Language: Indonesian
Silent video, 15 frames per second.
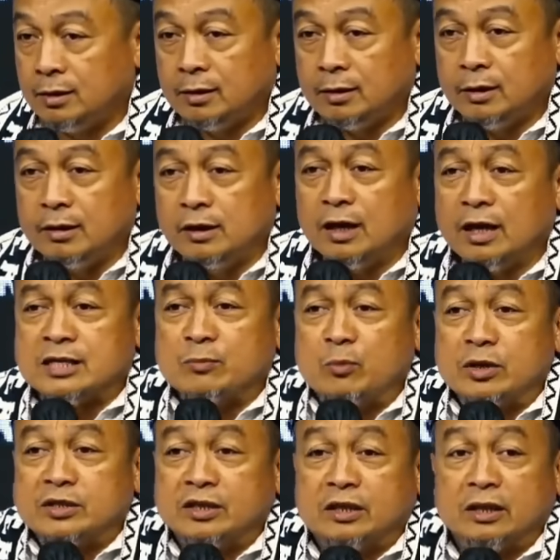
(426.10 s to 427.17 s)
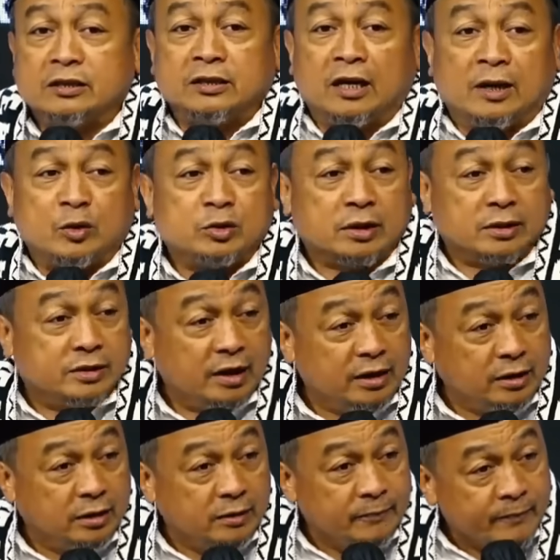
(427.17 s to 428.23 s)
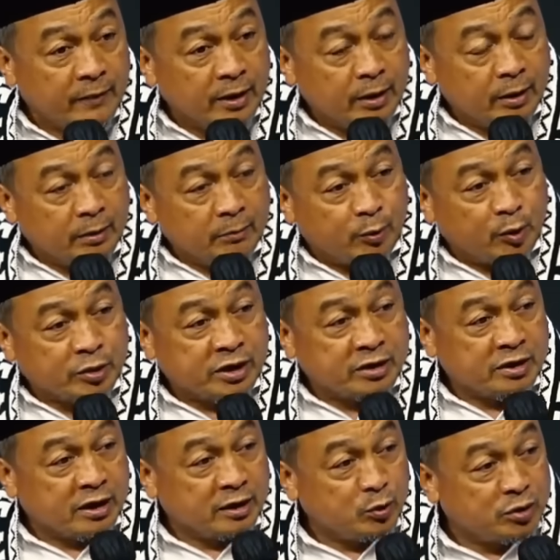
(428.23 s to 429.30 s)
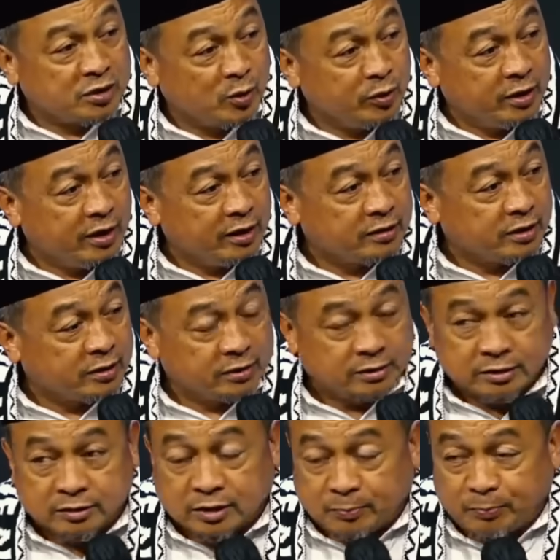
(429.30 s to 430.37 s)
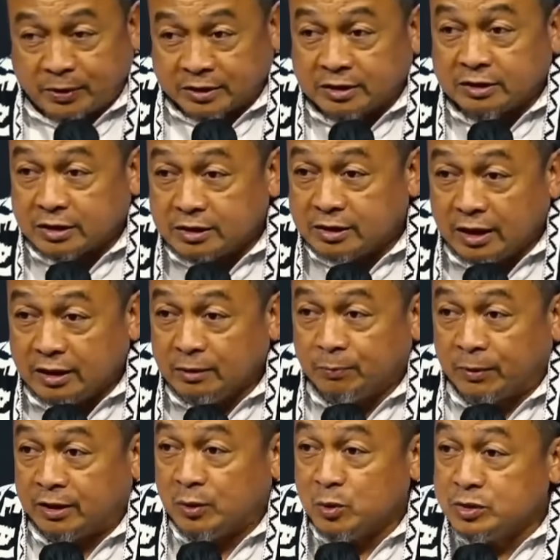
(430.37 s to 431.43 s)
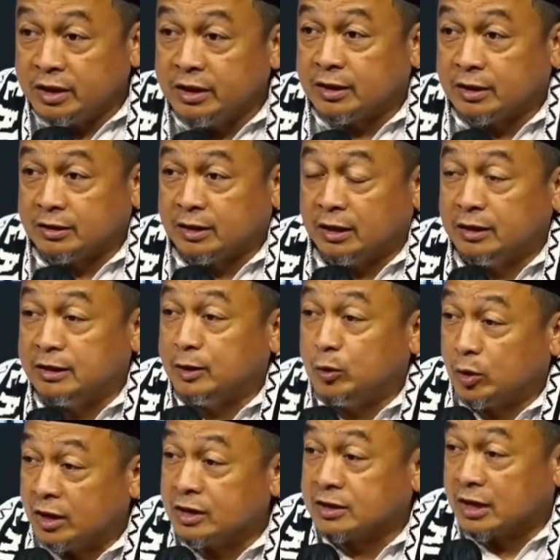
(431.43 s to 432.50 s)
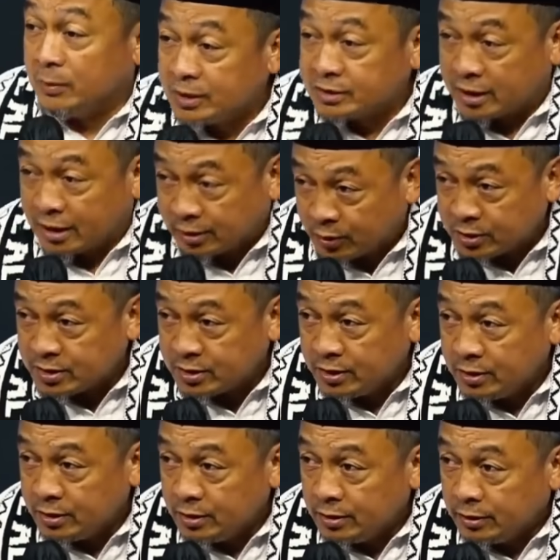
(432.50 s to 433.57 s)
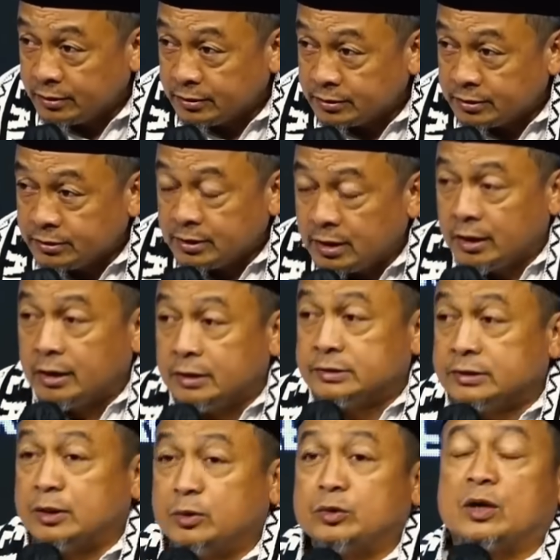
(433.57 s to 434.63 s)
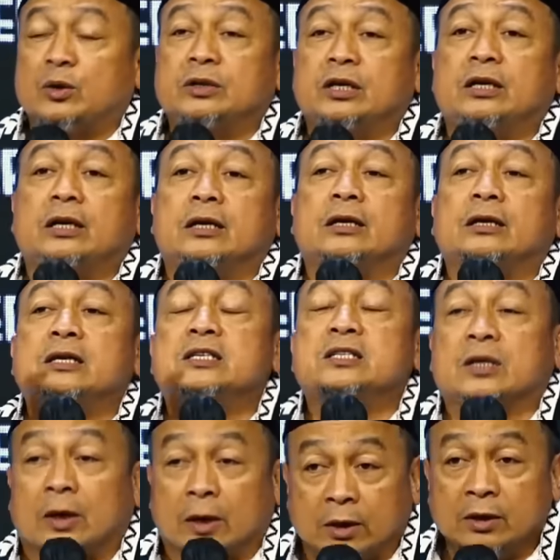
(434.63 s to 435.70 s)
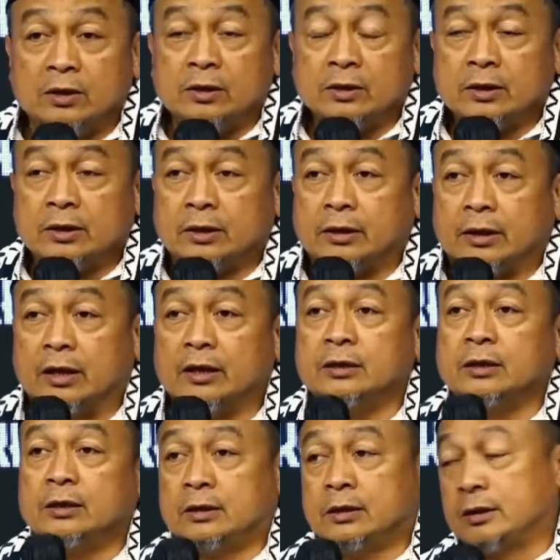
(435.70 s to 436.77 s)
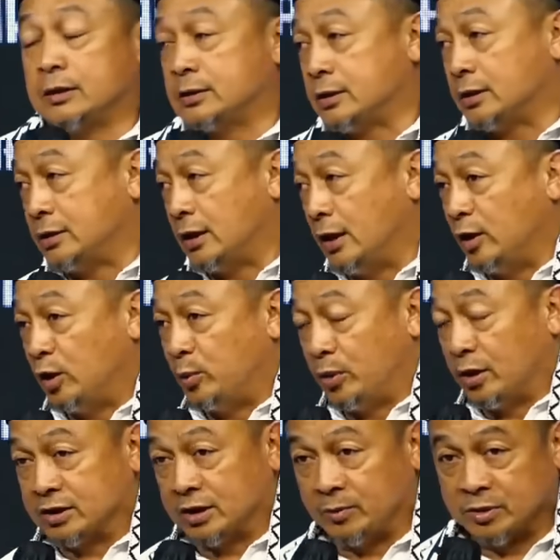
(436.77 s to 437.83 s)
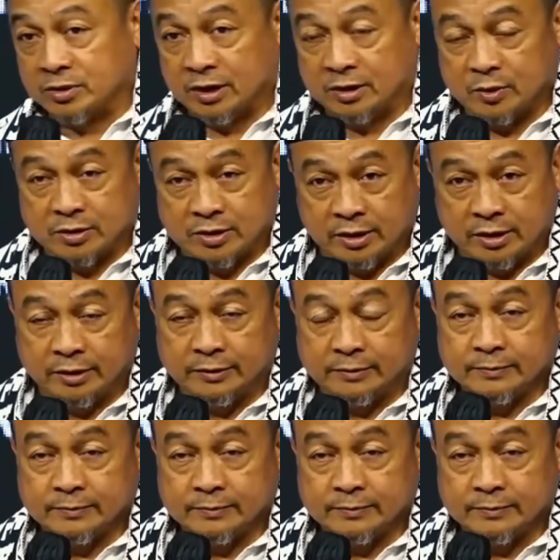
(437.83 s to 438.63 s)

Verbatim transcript: Ini kan sebuah siklus yang harus terjadi. Proses 100 tahunan yang ter, ter, pasti terjadi pada Uzair ketika ditirukan selama 100 100 tahun. Jadi insya Allah ya setelah ngobrol sama satu sen